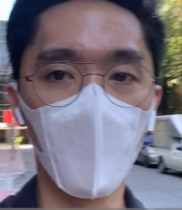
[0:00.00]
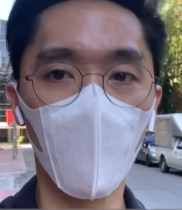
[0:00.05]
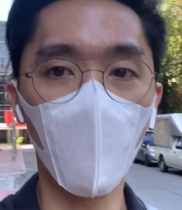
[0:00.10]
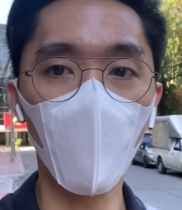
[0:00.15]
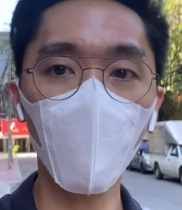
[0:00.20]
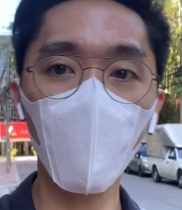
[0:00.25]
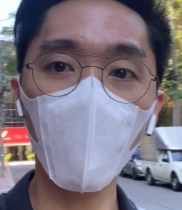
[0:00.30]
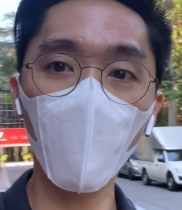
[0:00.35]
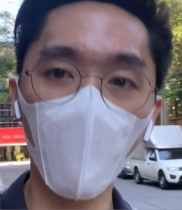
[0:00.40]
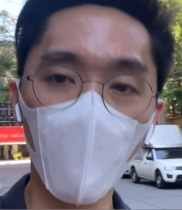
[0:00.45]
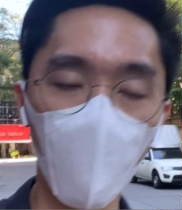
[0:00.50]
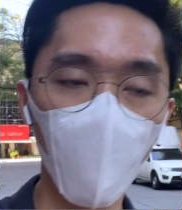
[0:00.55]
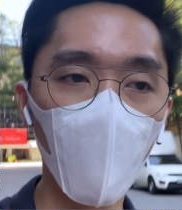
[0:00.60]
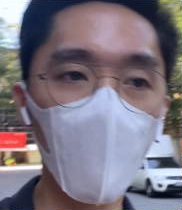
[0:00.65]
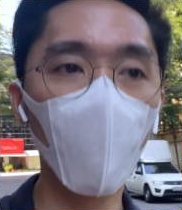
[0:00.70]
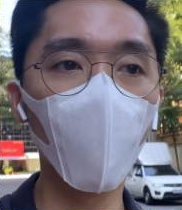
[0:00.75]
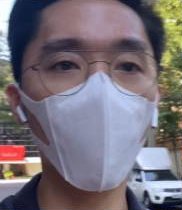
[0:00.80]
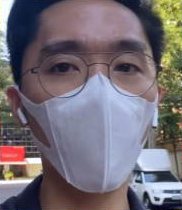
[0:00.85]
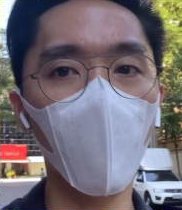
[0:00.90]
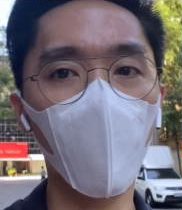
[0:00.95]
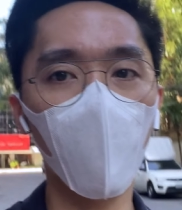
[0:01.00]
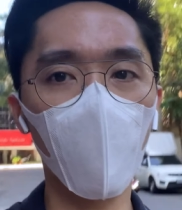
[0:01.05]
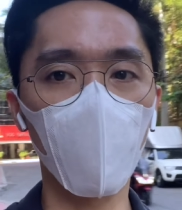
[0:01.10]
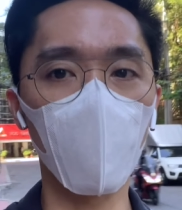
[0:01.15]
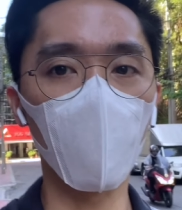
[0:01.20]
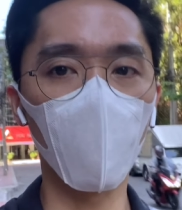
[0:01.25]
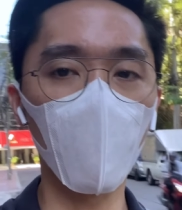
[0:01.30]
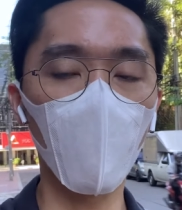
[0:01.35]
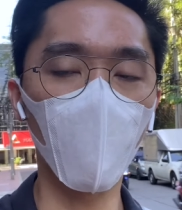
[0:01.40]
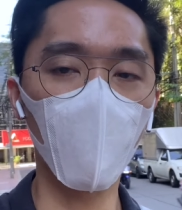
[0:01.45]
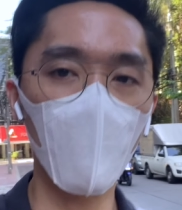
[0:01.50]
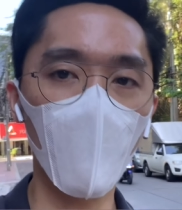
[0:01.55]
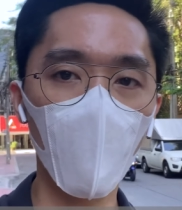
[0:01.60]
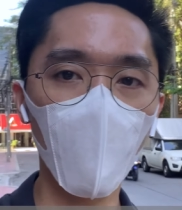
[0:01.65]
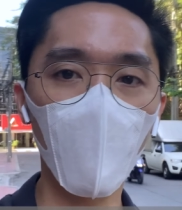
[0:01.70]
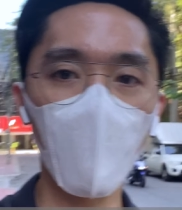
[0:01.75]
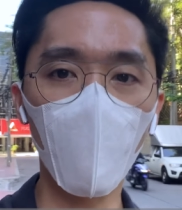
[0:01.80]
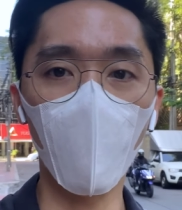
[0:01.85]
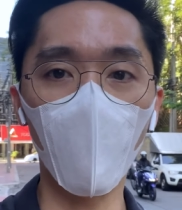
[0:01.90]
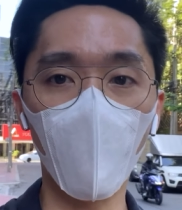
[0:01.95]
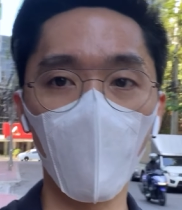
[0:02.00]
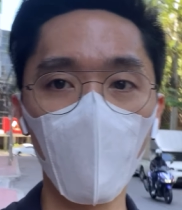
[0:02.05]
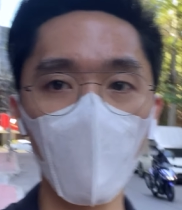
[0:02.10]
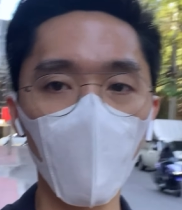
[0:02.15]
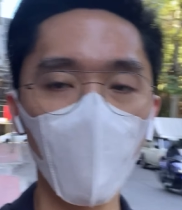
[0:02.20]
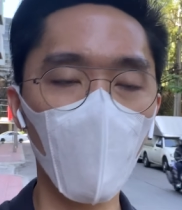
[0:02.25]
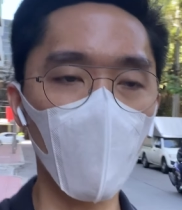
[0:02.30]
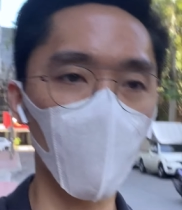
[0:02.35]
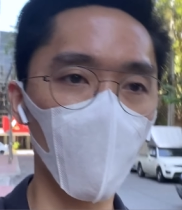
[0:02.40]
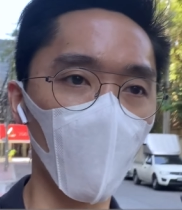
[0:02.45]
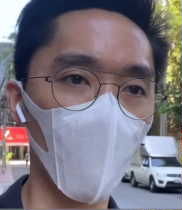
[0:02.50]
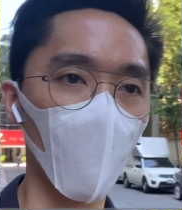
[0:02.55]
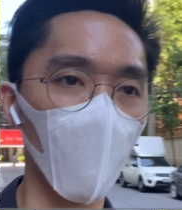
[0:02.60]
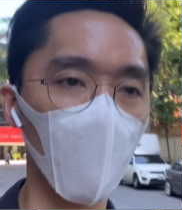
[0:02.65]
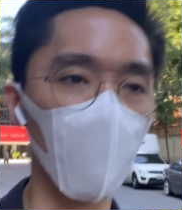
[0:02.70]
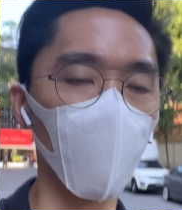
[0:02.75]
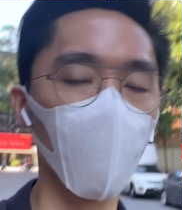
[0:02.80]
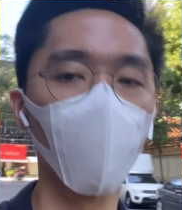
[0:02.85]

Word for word: อัปเกรดเฟิร์มแวร์สำหรับแก้ปัญหาเรื่องไมโครโฟน